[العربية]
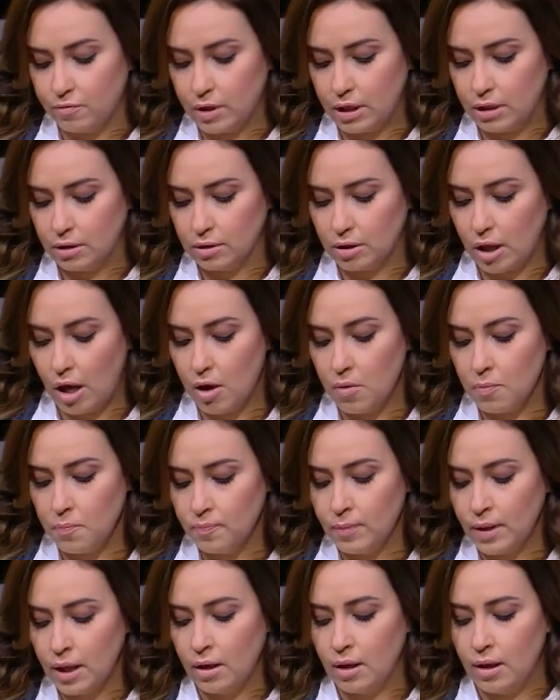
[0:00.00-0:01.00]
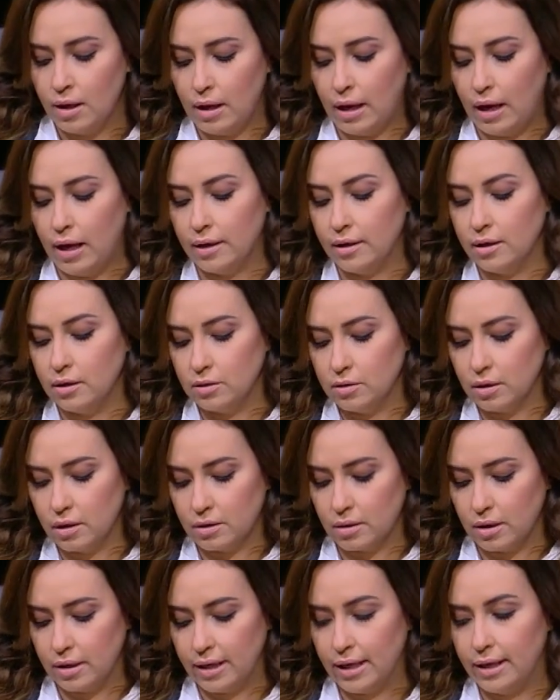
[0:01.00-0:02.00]
في الطعم
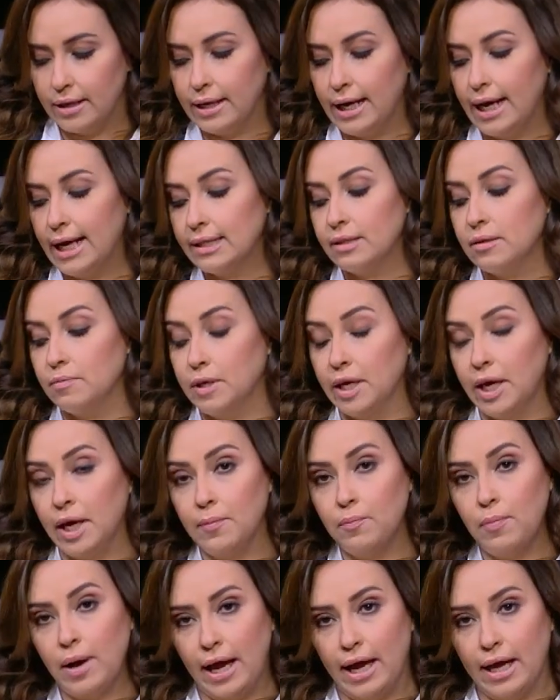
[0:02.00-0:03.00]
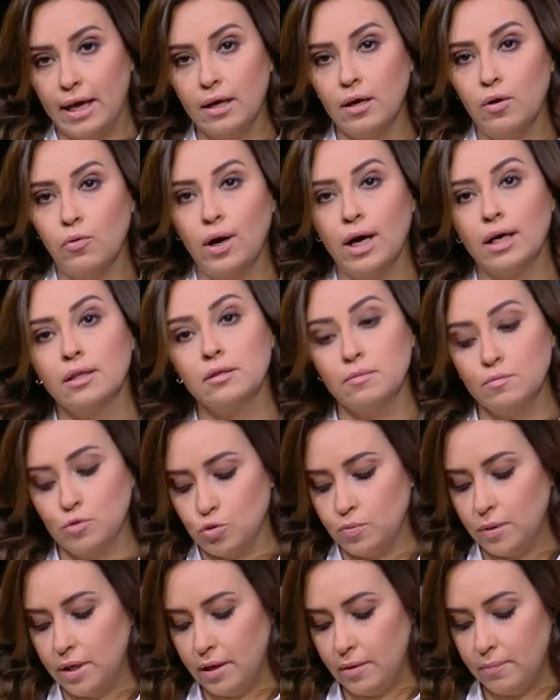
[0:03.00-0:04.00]
هنقدر يعني حد بيحب حاجه وحد
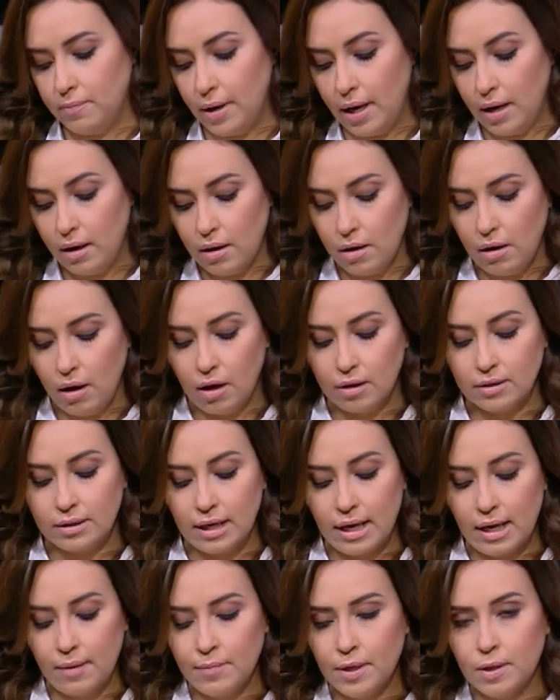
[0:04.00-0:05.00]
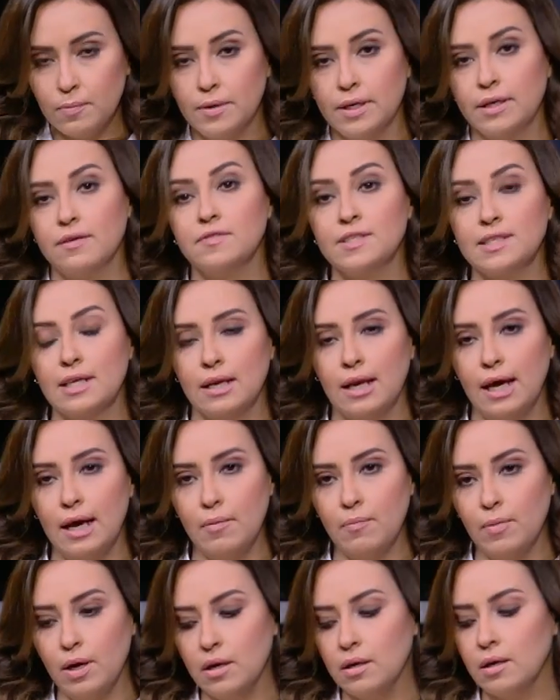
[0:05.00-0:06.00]
مش بيحبها هقدر اعمل بنفس
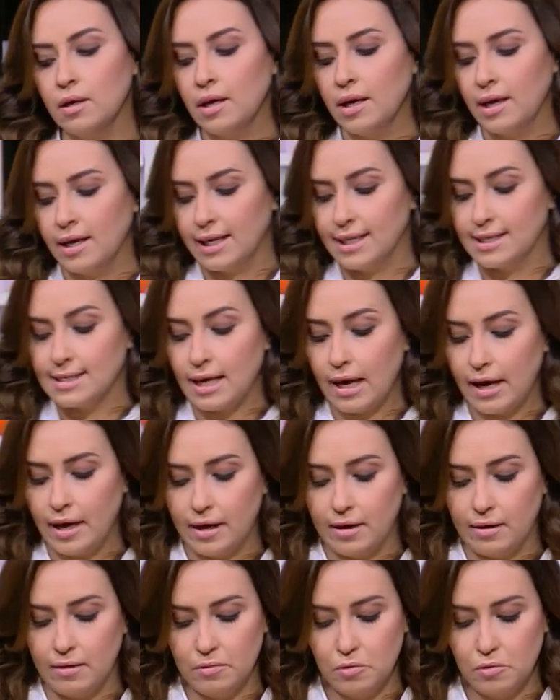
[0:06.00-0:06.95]
اللحمه كذا حاجه